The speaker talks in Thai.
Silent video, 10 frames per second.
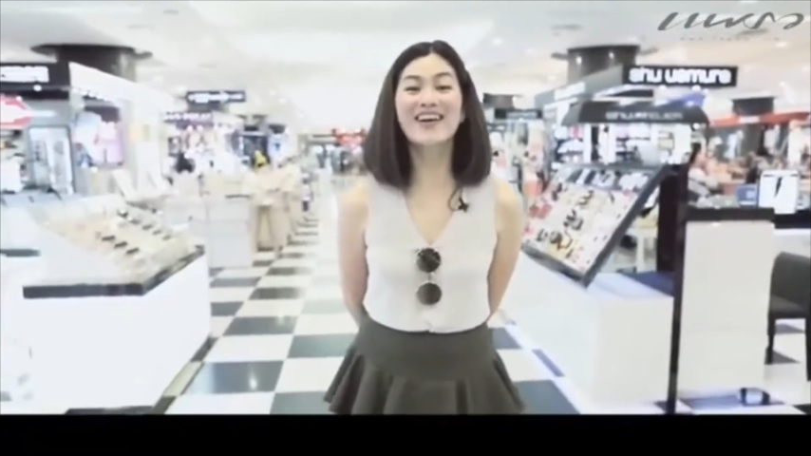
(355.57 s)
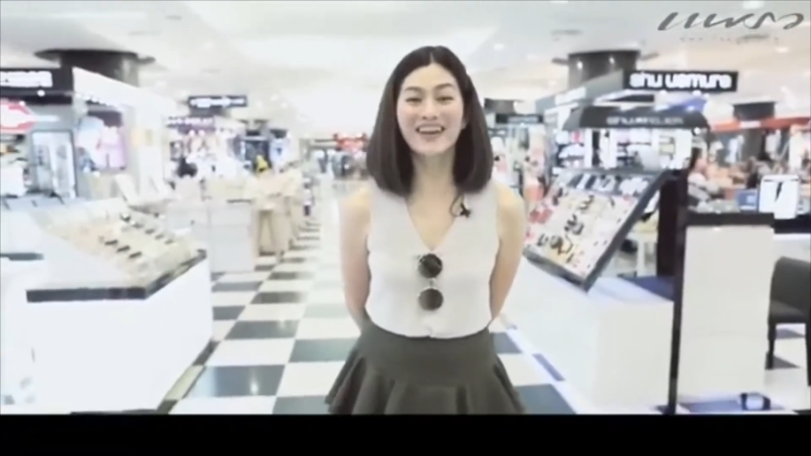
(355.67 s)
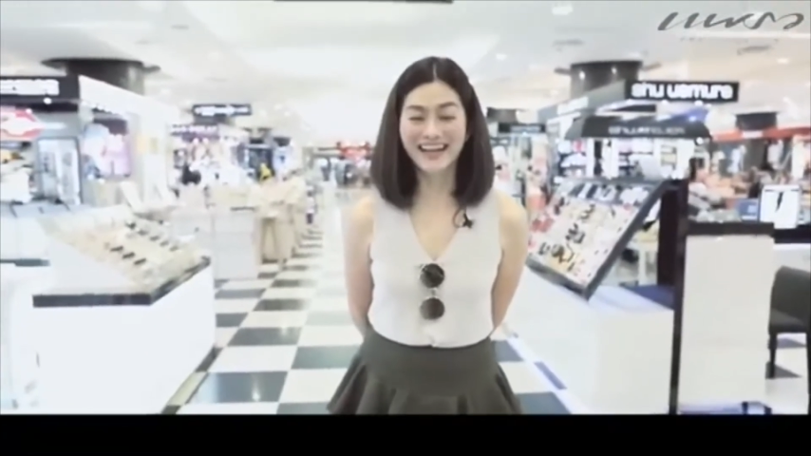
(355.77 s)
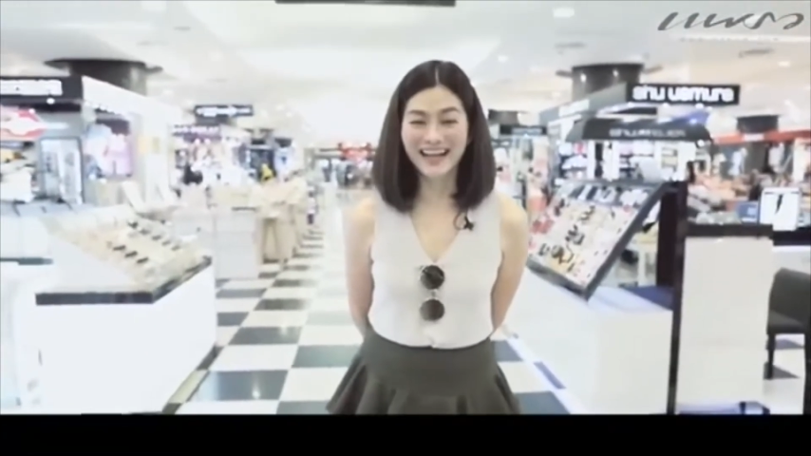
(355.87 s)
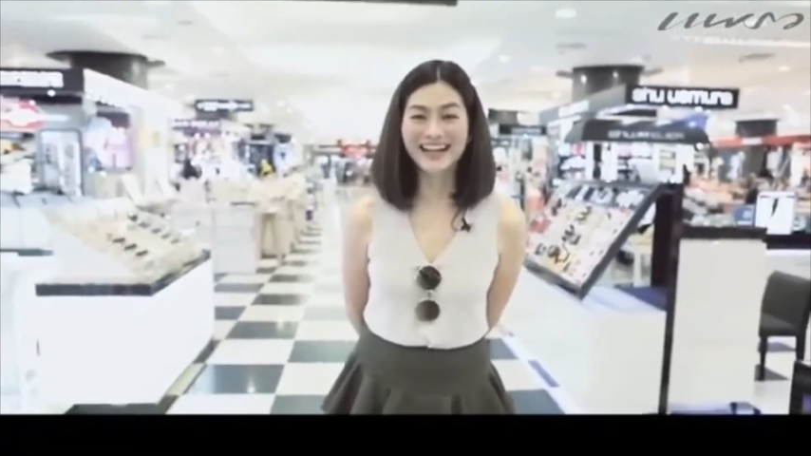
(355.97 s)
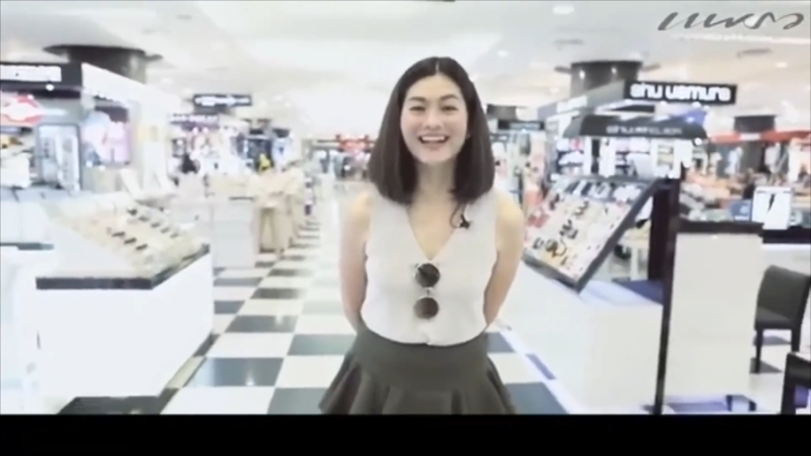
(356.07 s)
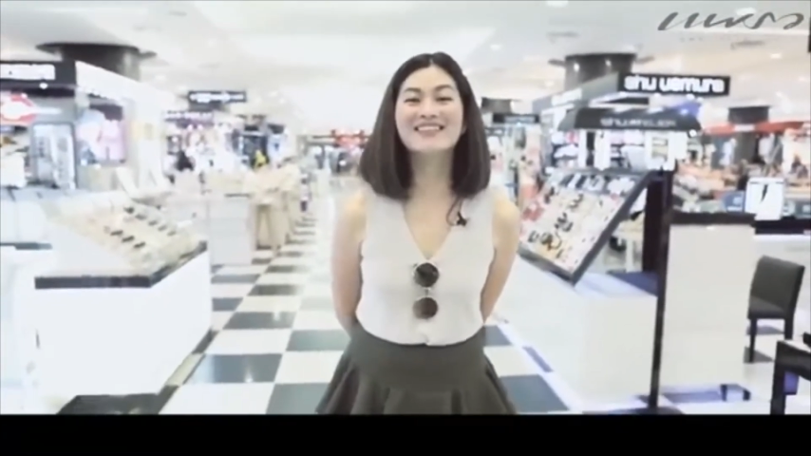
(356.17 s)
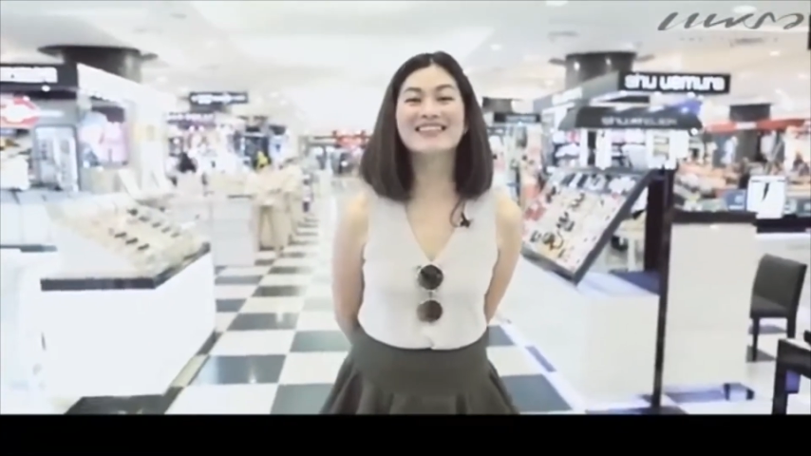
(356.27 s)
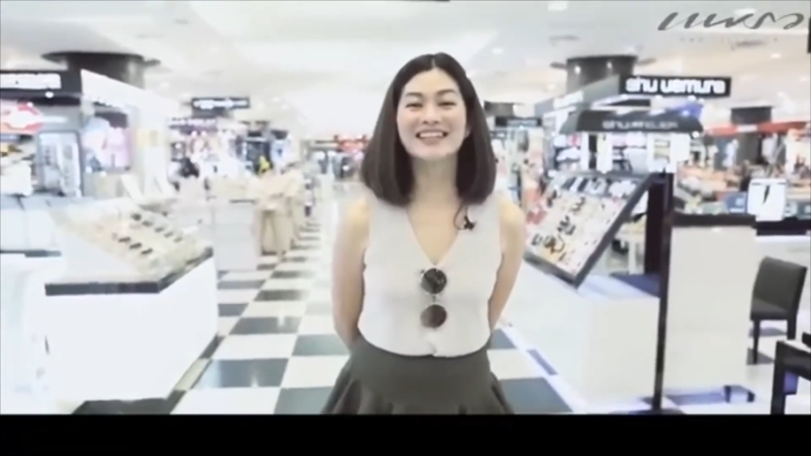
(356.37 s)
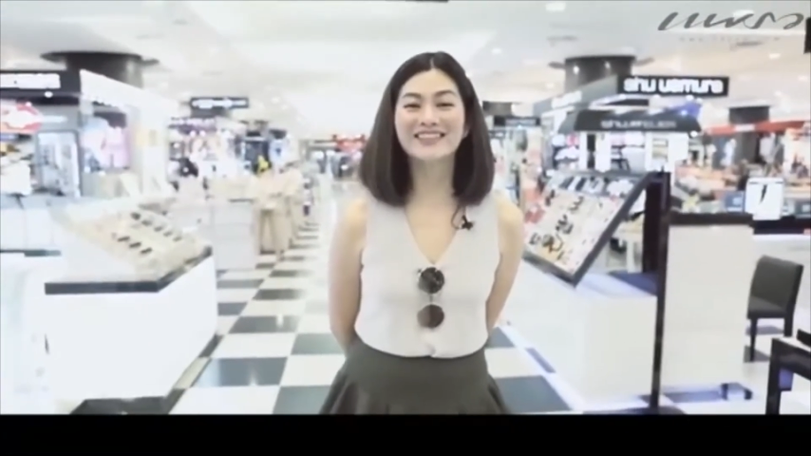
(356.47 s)
ออกค่ะ แล้วเรา
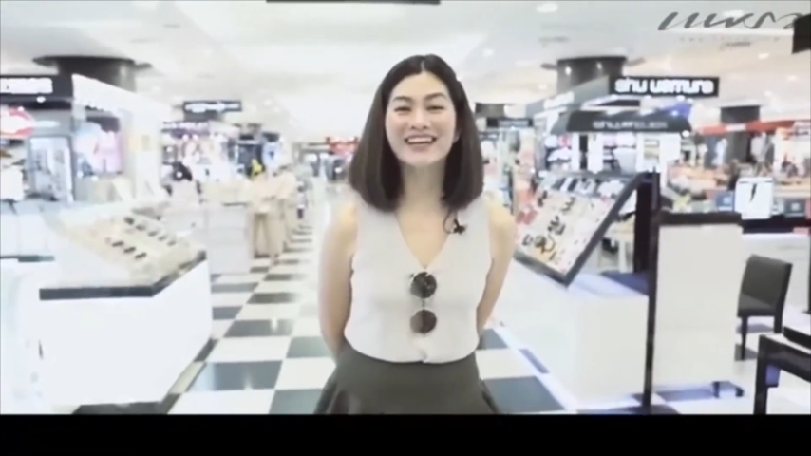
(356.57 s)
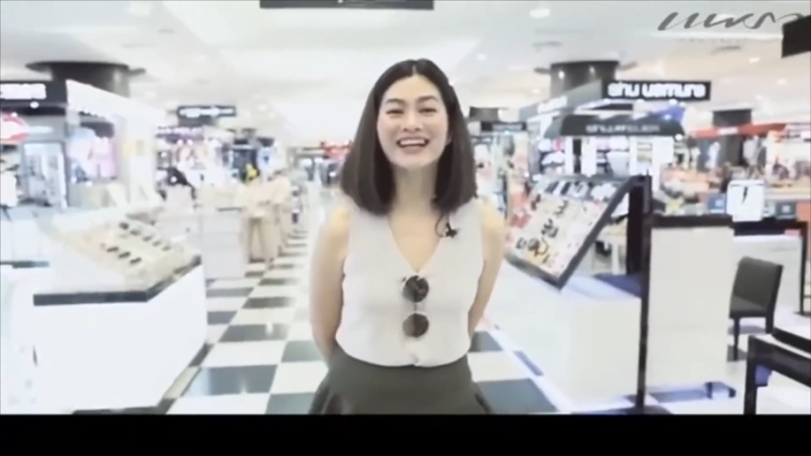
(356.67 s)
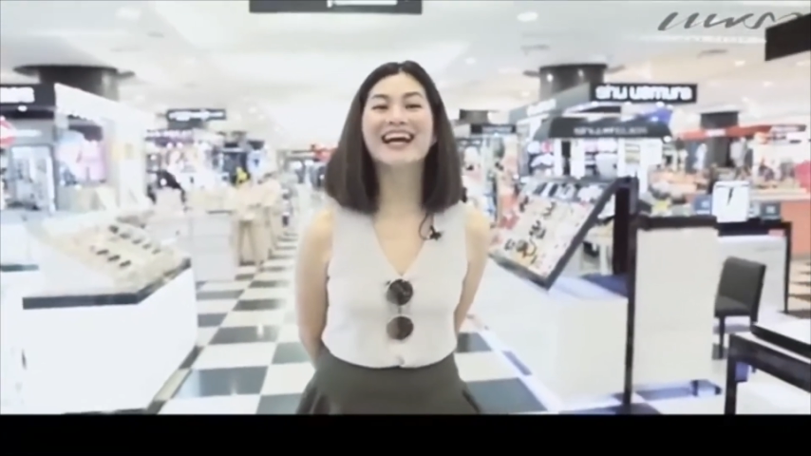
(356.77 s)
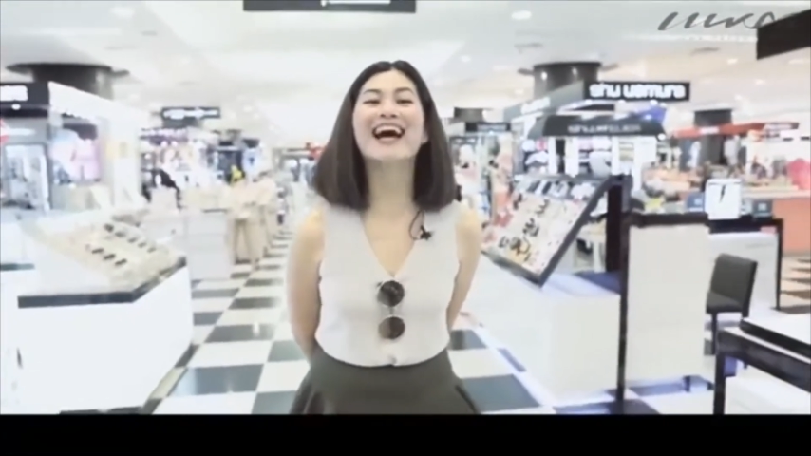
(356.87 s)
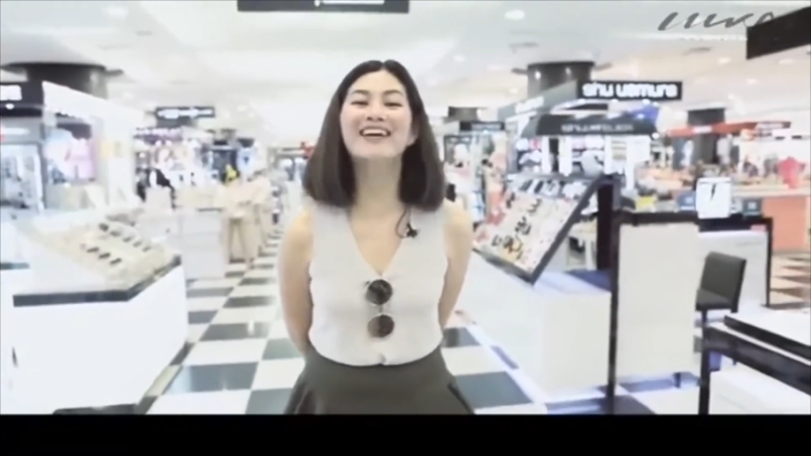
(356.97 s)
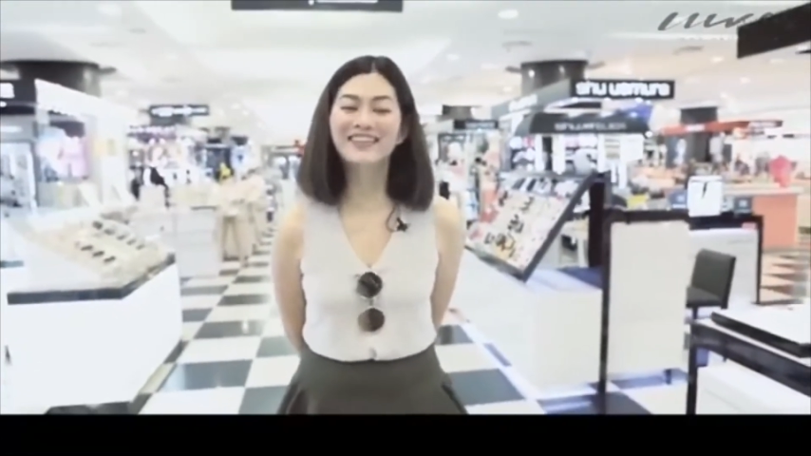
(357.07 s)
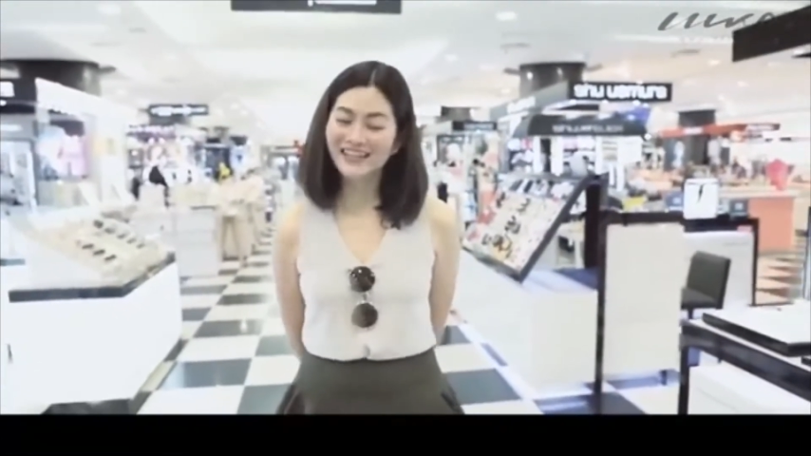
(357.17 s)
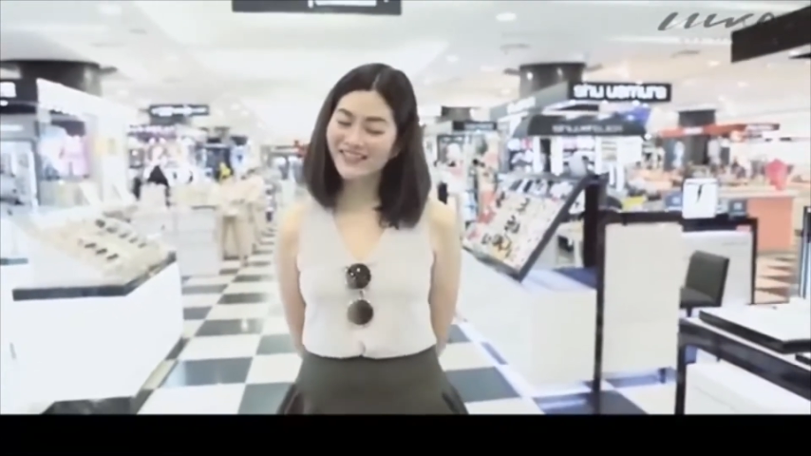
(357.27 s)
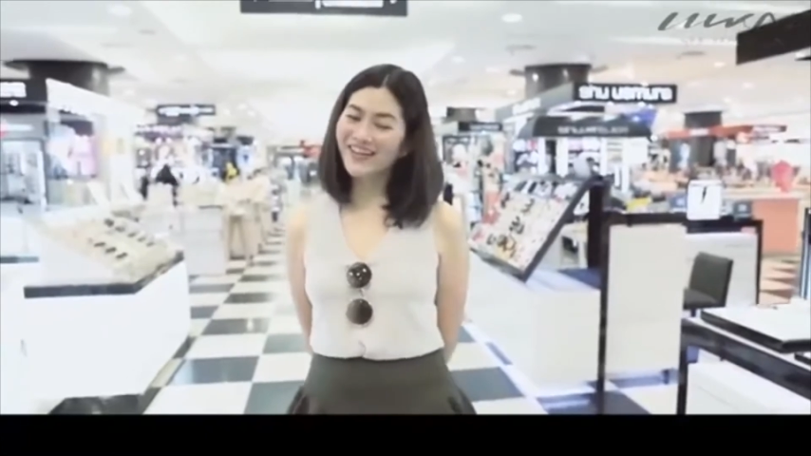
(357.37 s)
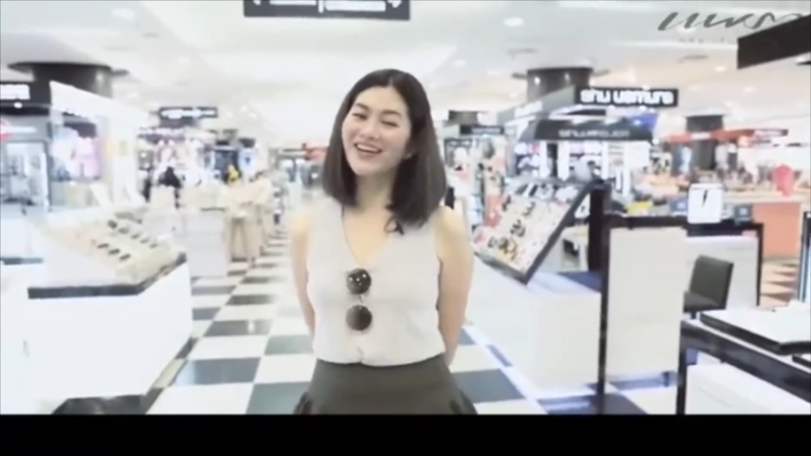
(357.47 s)
เจอกันใหม่นะคะวัน
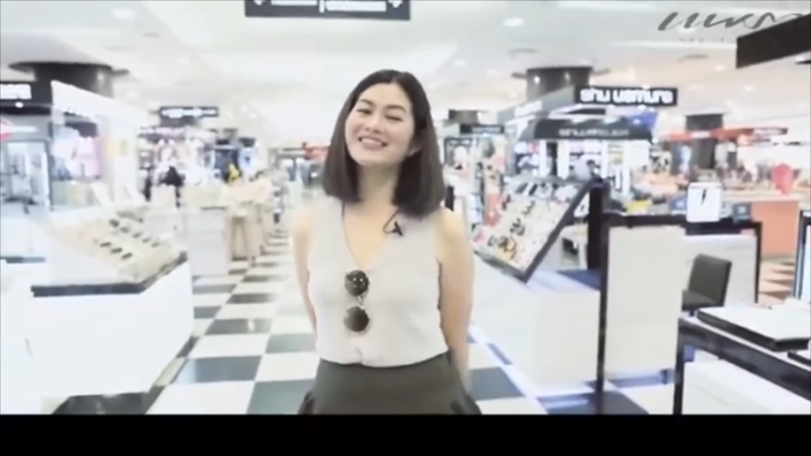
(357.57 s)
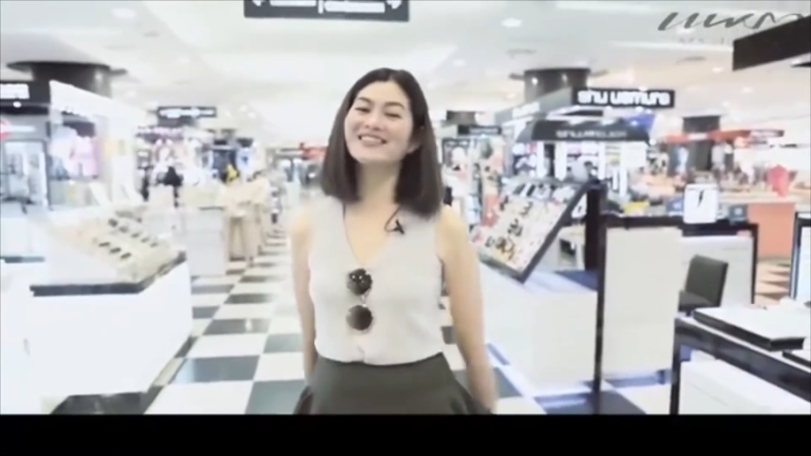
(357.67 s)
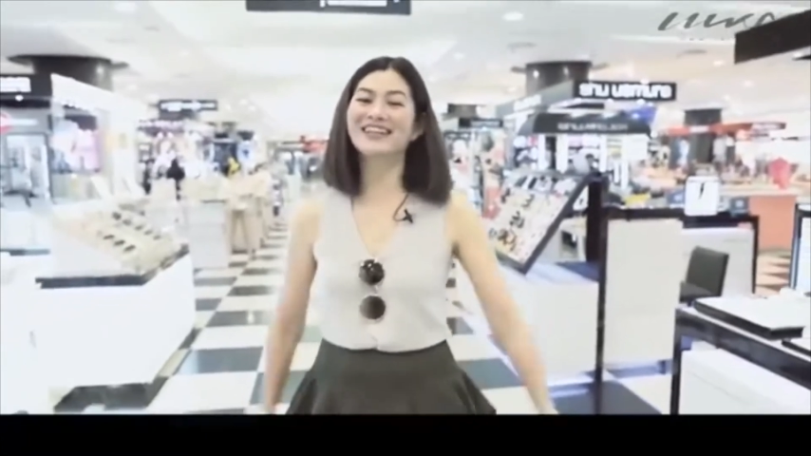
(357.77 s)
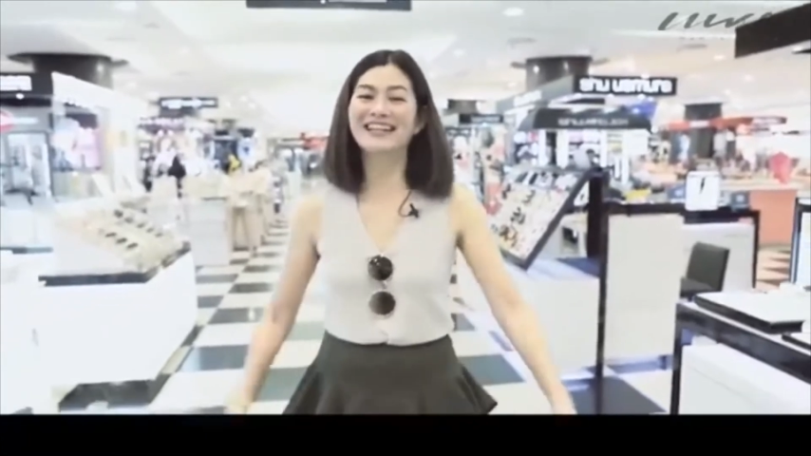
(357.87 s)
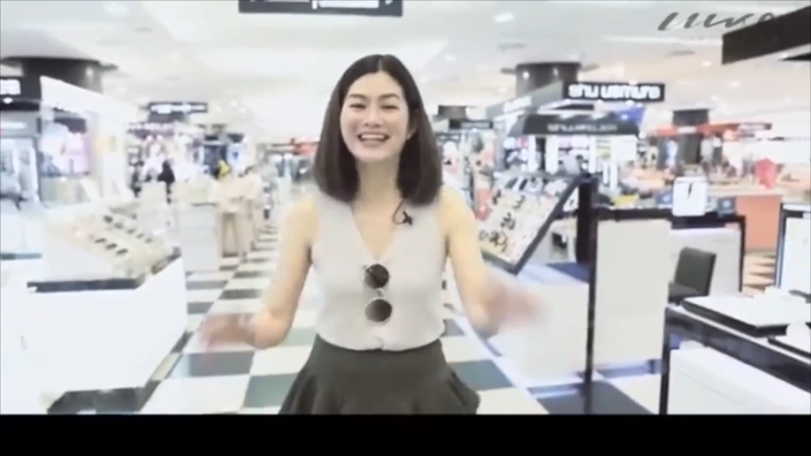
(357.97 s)
นี้ไปก่อนสวัสดี